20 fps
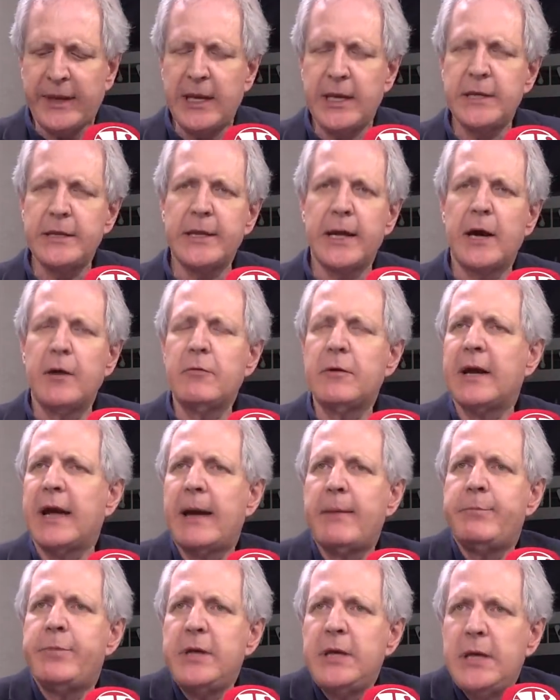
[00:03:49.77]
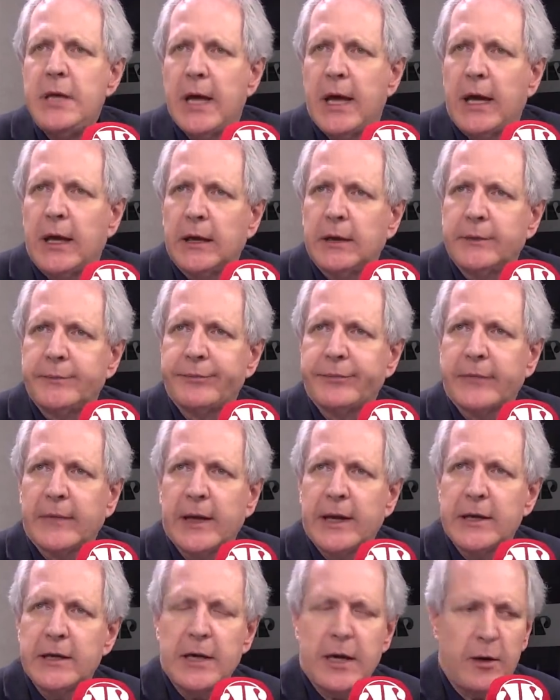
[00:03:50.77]
e não cabia
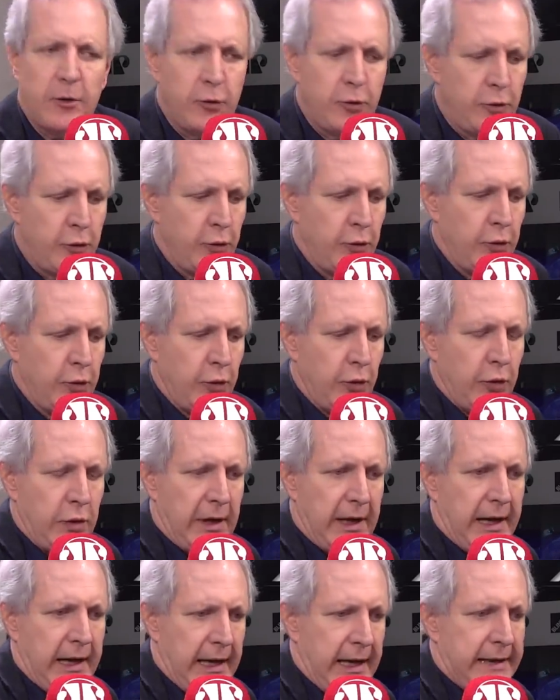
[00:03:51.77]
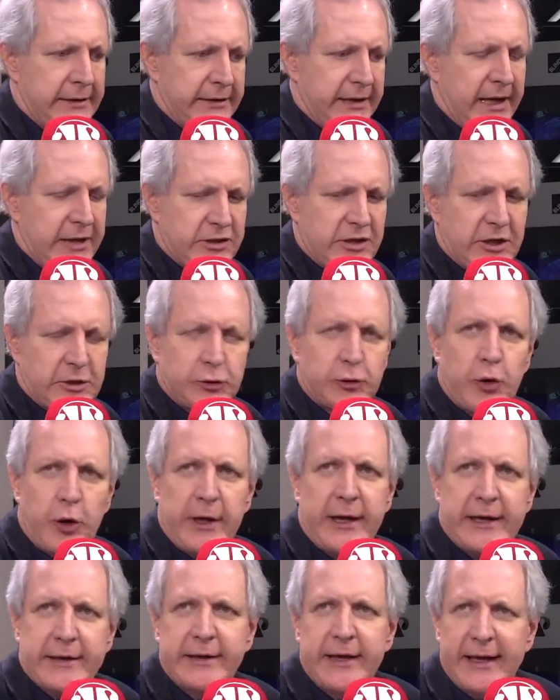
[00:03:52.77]
é, a, o, a, a,
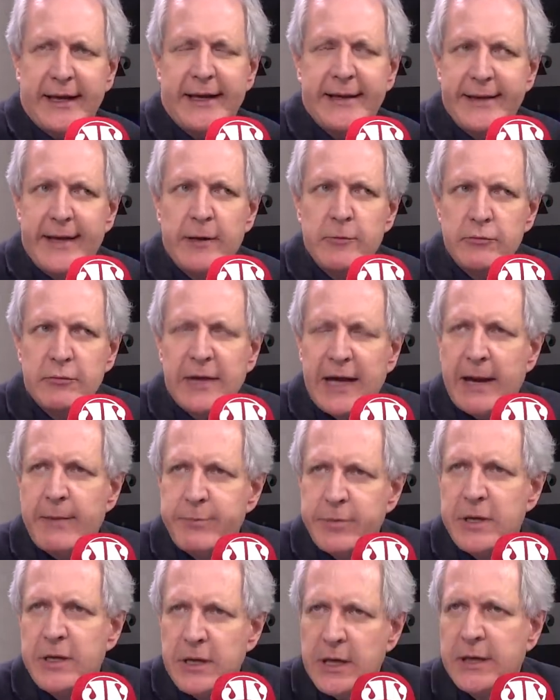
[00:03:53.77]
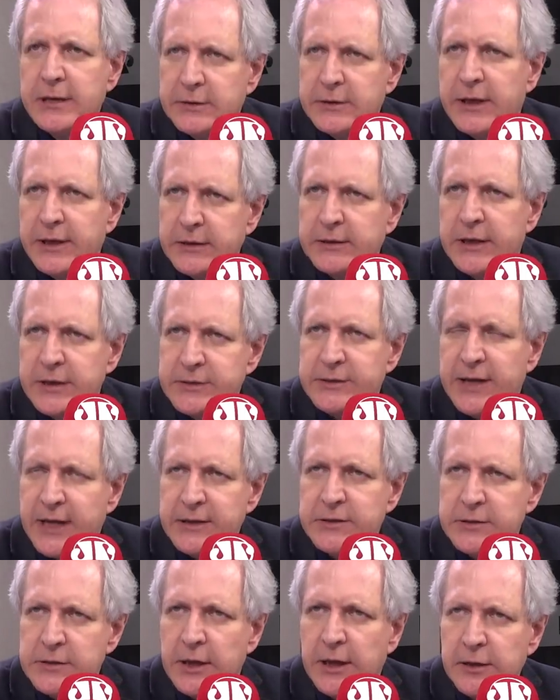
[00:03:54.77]
trajetória dela não cabia em
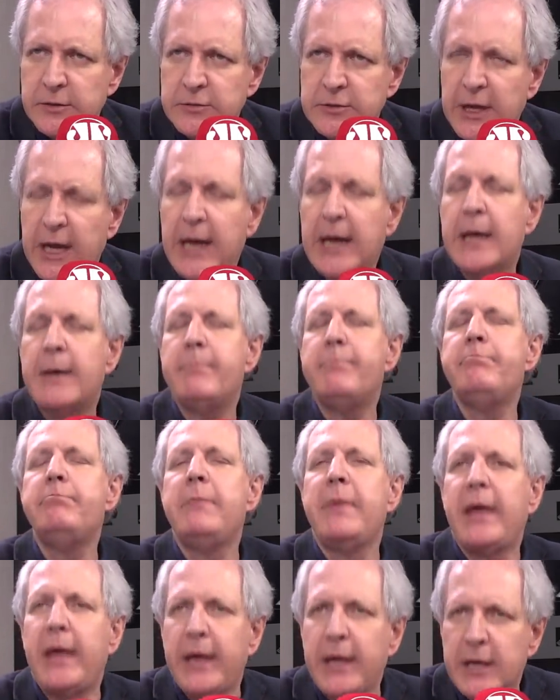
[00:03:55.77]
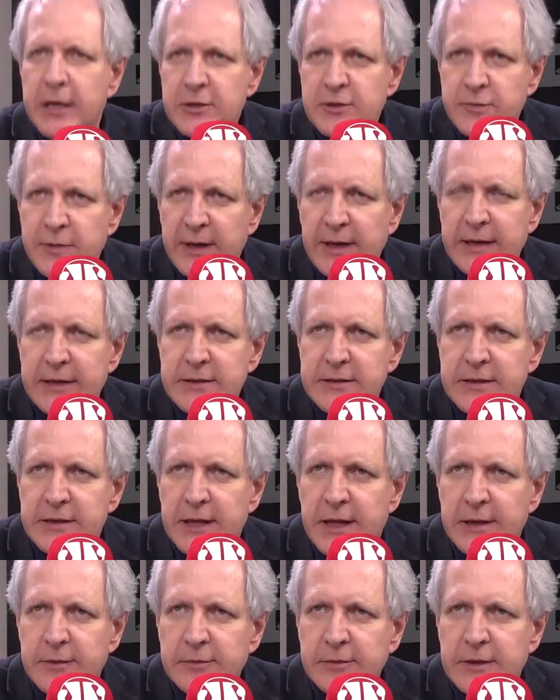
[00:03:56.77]
37 anos, mesmo ela
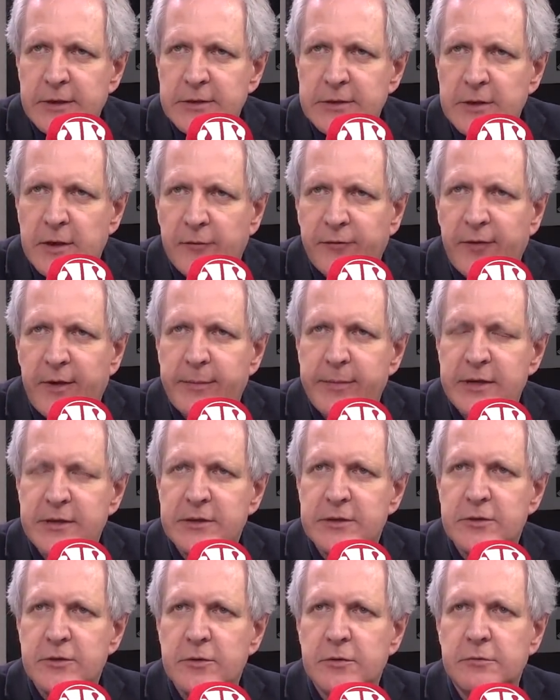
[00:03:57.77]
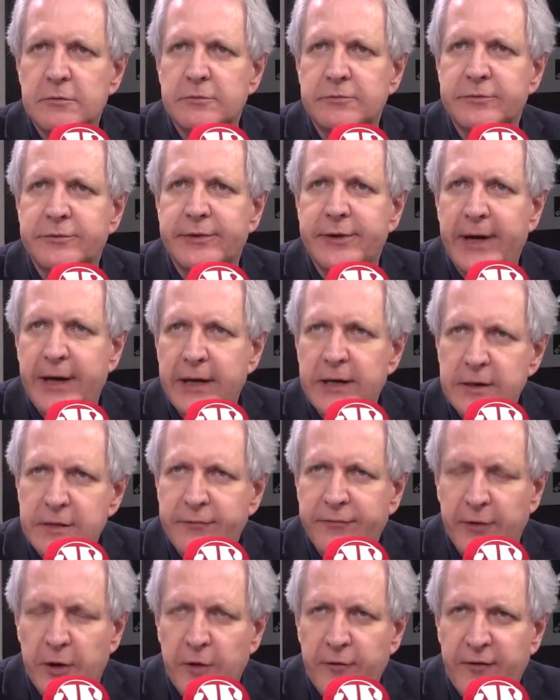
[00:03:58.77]
dizendo que se alfabetizou com três, foi